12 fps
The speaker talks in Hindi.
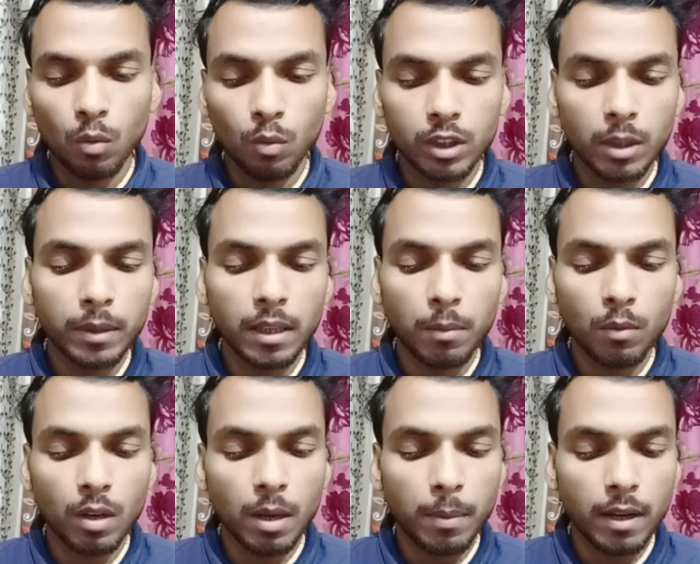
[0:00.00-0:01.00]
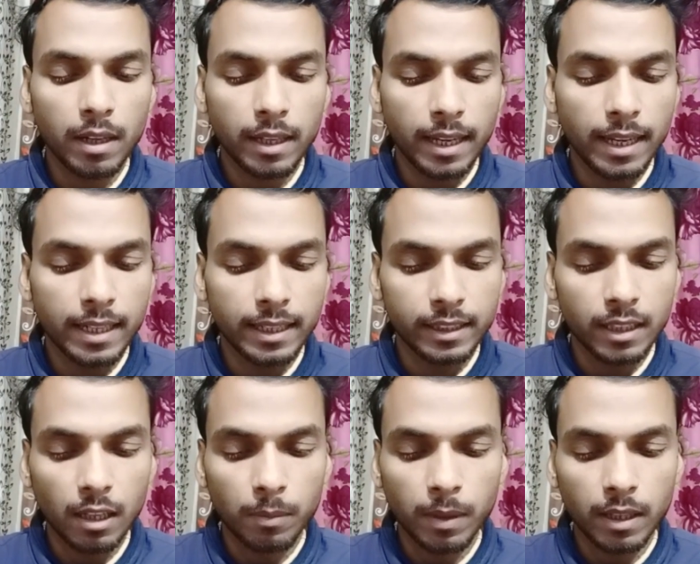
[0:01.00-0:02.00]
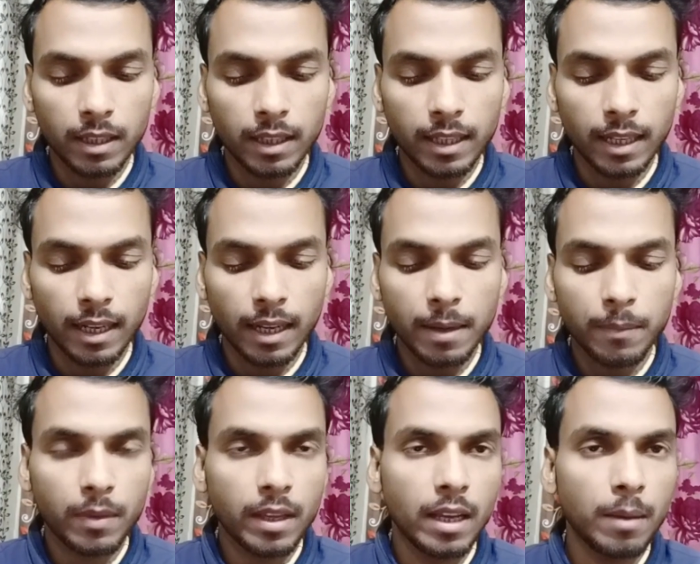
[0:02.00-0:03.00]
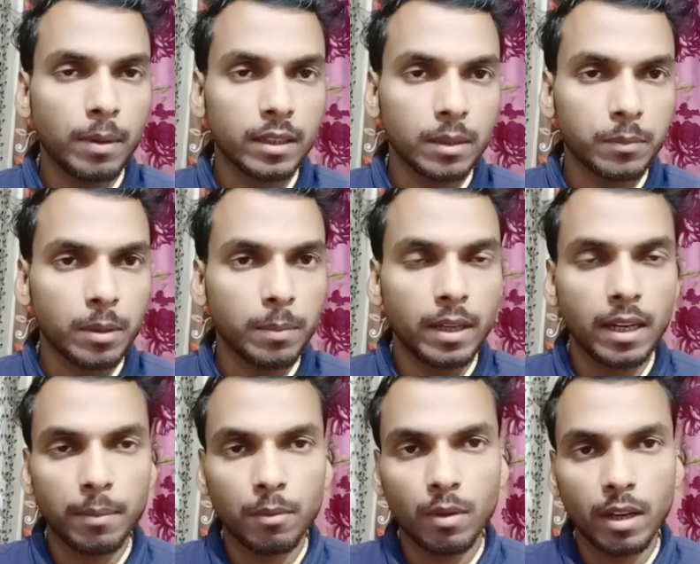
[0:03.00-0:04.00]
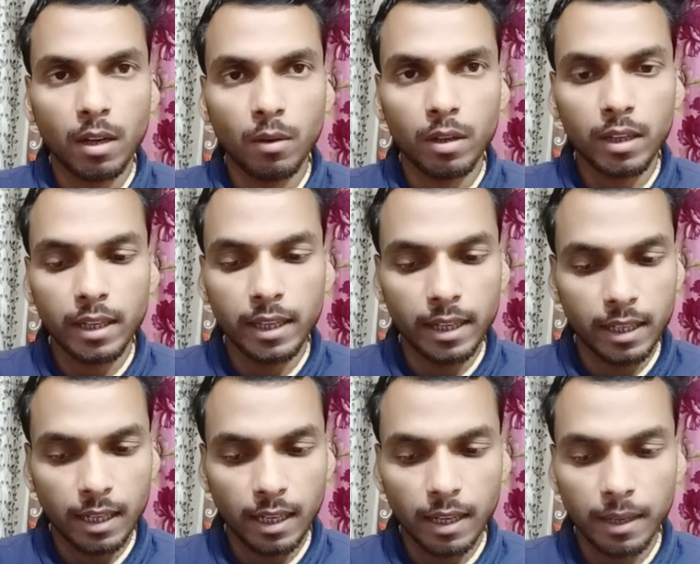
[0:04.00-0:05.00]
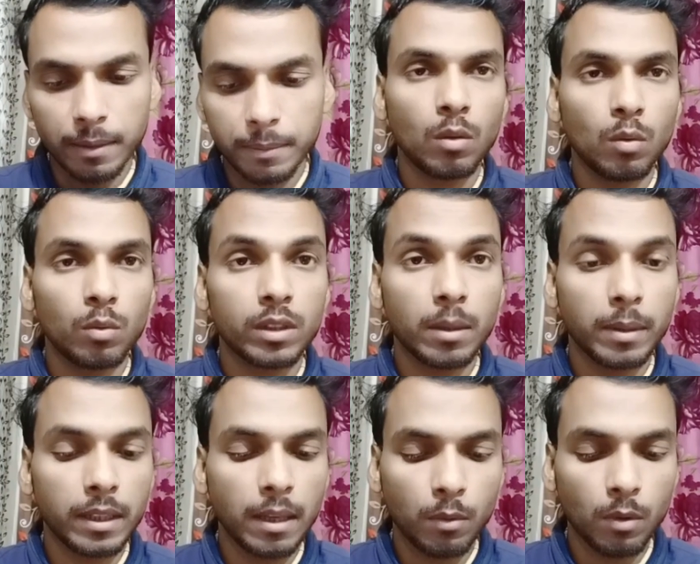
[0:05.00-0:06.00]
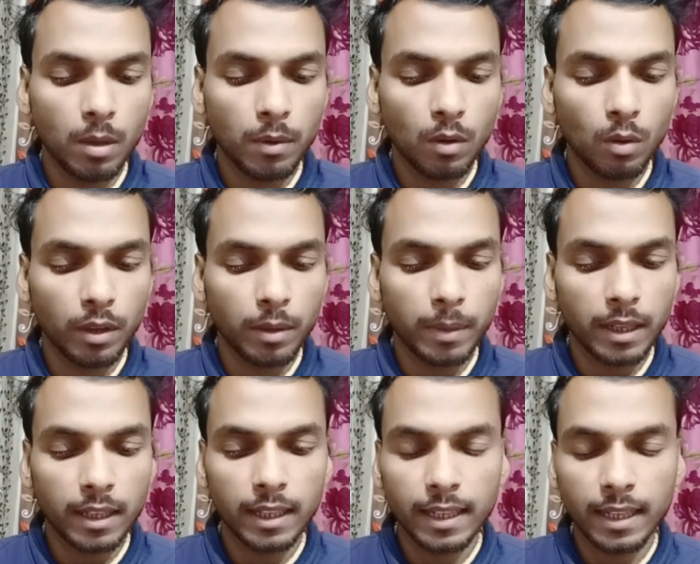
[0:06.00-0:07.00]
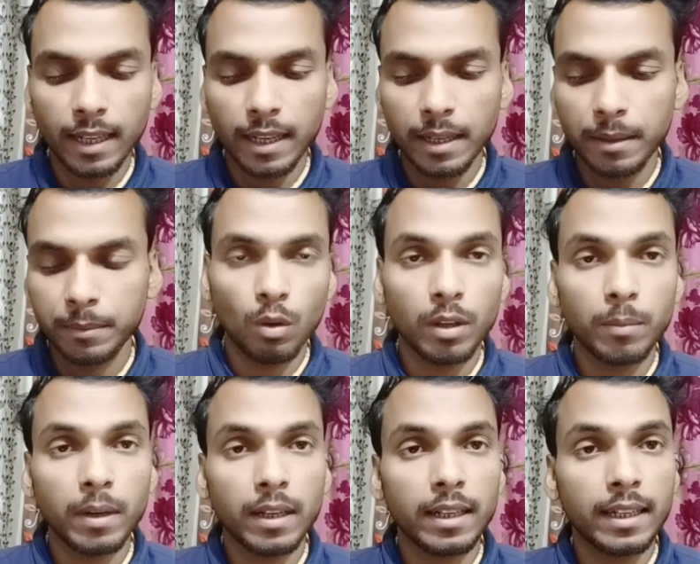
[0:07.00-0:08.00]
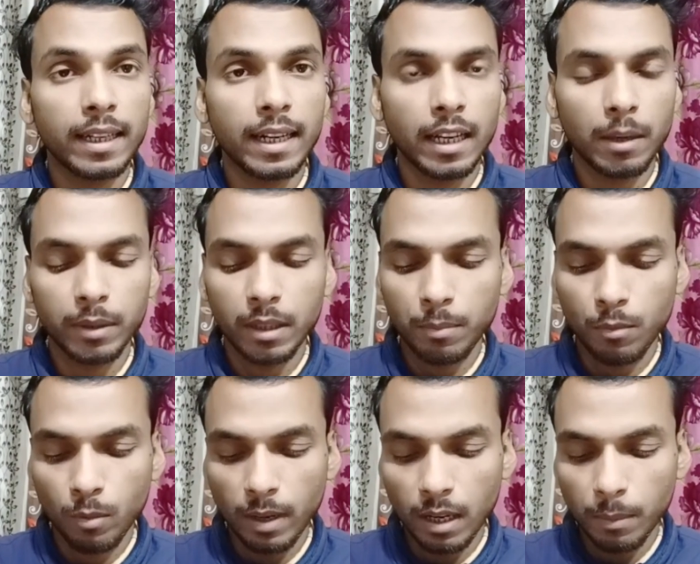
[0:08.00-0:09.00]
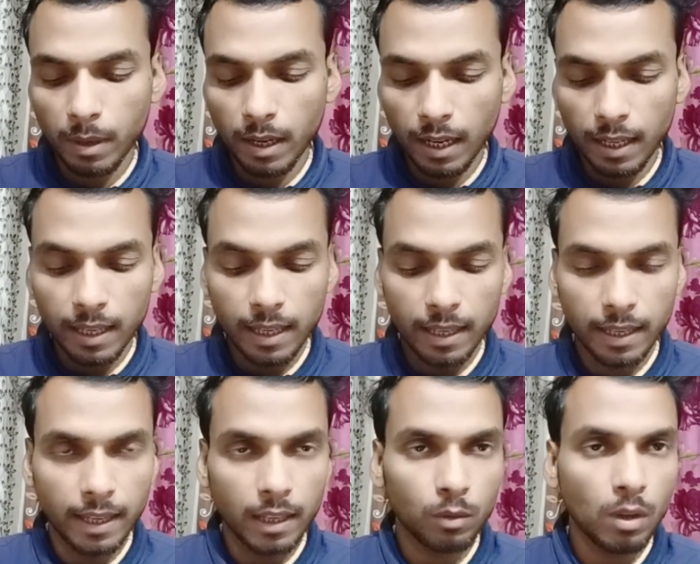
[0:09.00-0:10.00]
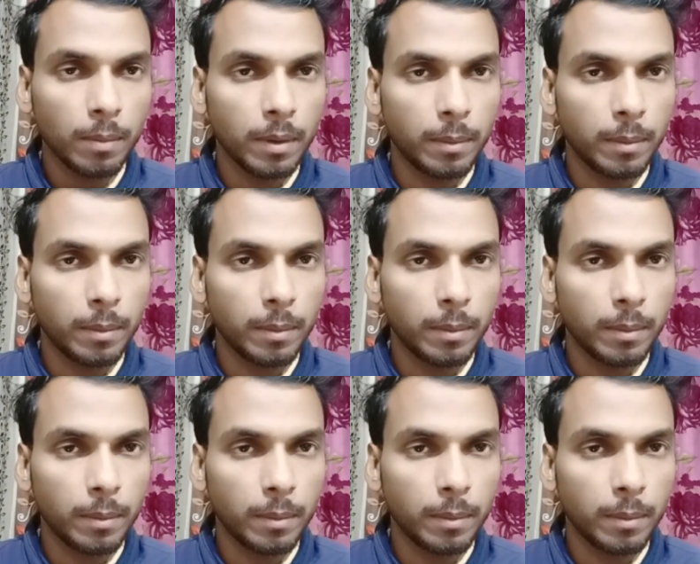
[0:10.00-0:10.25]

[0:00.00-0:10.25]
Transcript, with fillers: उसके बाद आपको यहाँ पर गेट स्टार्ट पर क्लिक करना है यहाँ पर सबसे पहले आपको अकाउंट क्रिएट करना है उसके बाद आपको यहाँ पर लॉगिन पर क्लिक करना है लॉगिन पर क्लिक करने के बाद आप मोबाइल नंबर डालें या तो आप